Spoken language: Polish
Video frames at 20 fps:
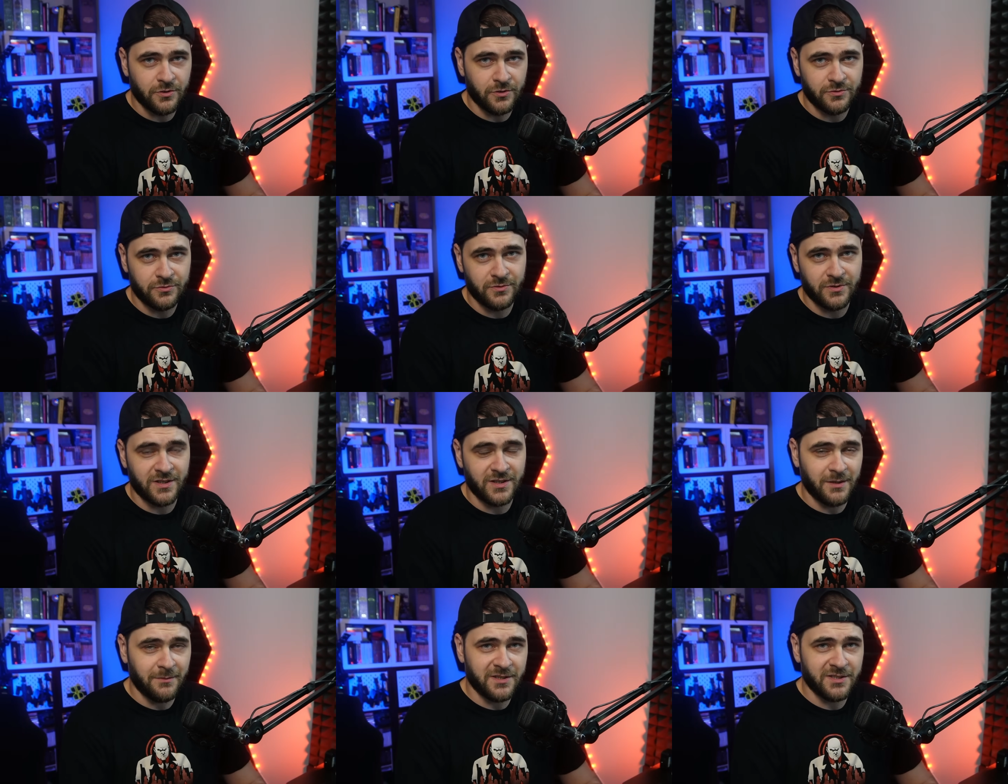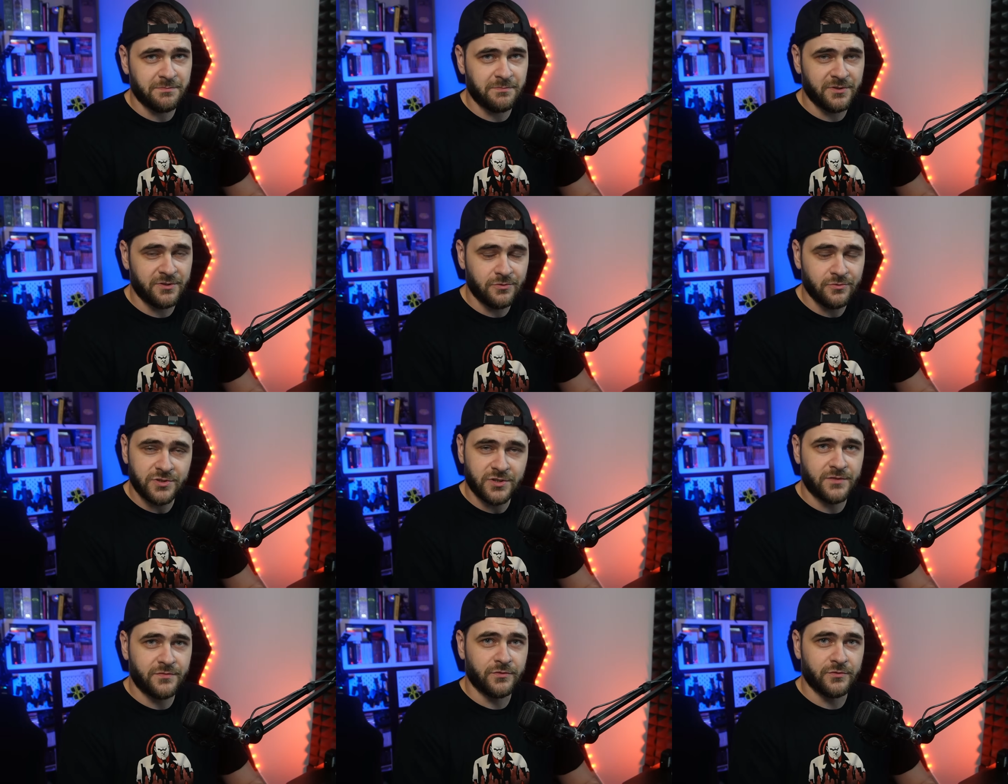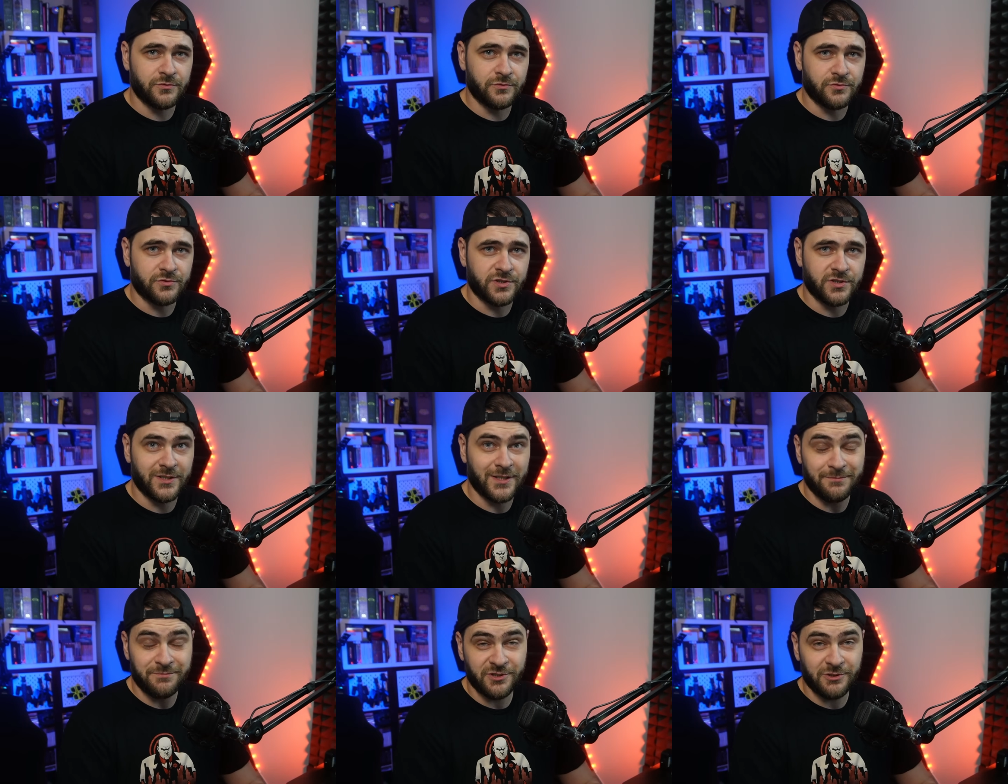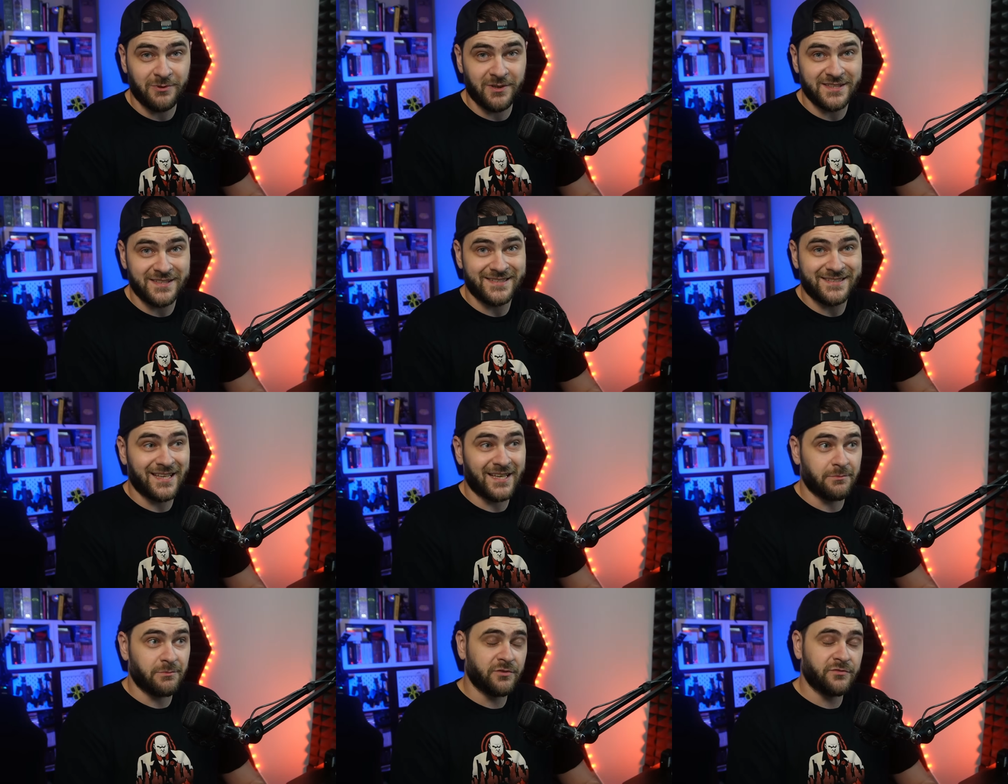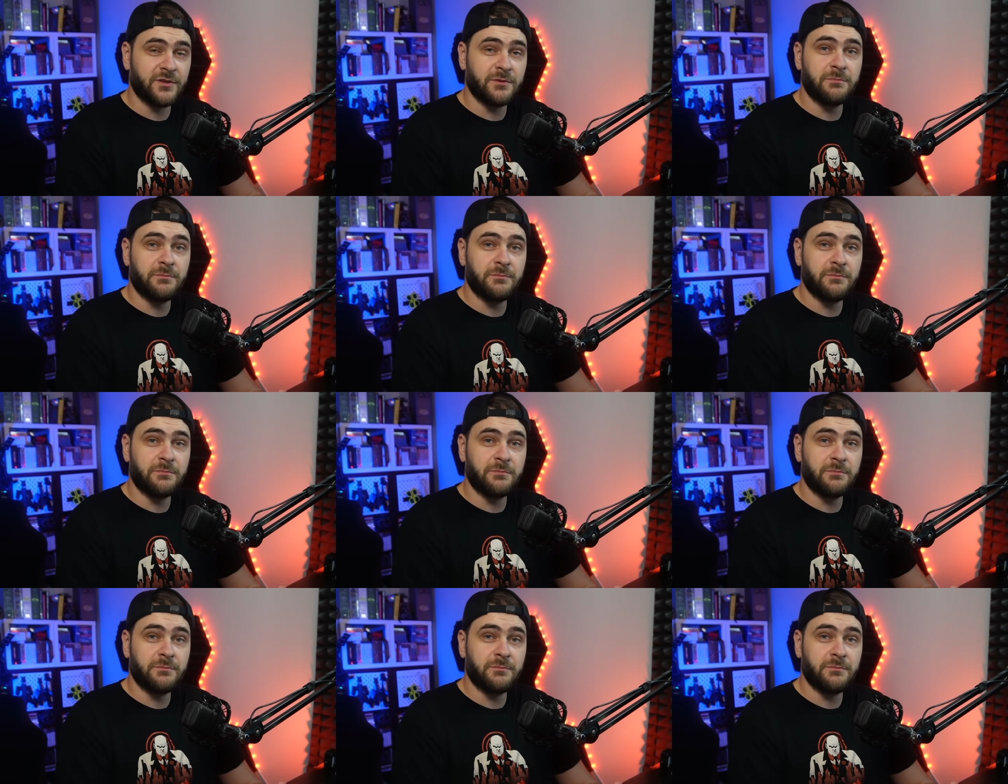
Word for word: które nie ma zbyt dużych funduszy. Na przykład z darmowej